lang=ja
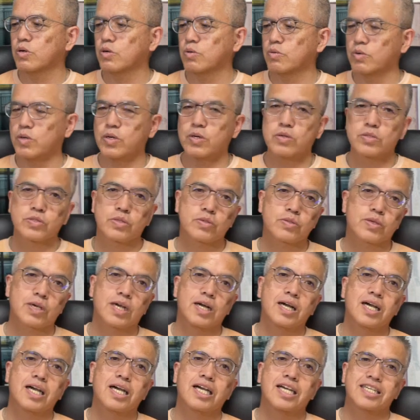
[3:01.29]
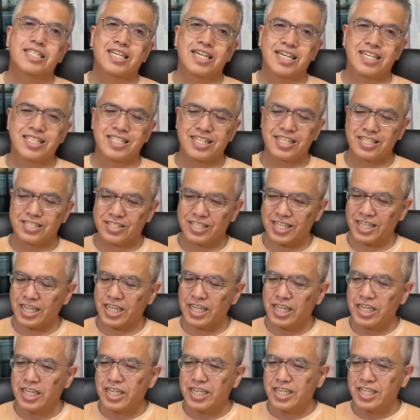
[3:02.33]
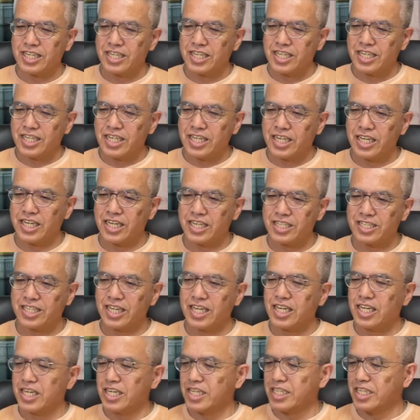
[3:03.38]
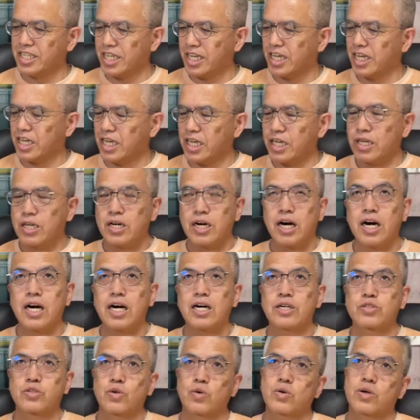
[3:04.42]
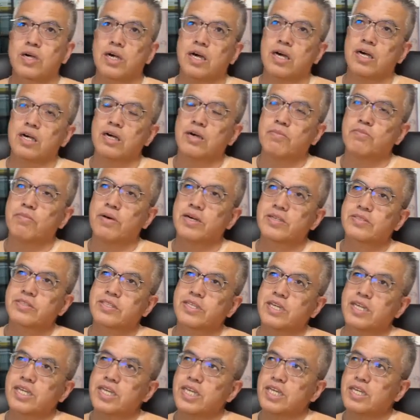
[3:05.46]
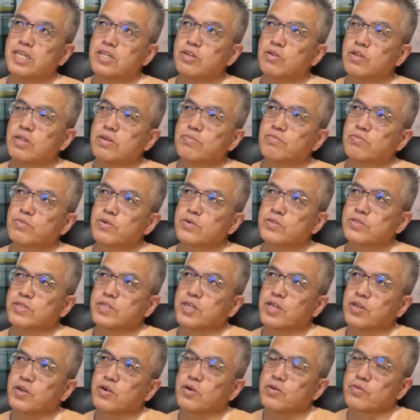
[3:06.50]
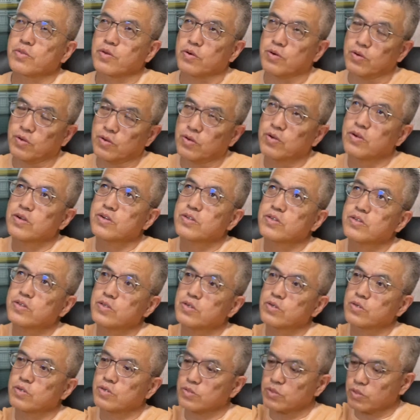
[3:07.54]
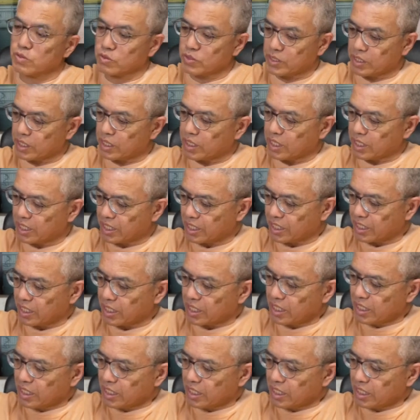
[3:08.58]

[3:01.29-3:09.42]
法をちょっと考えたんですね。で、そうか、バッテリーグリップをつけようということで、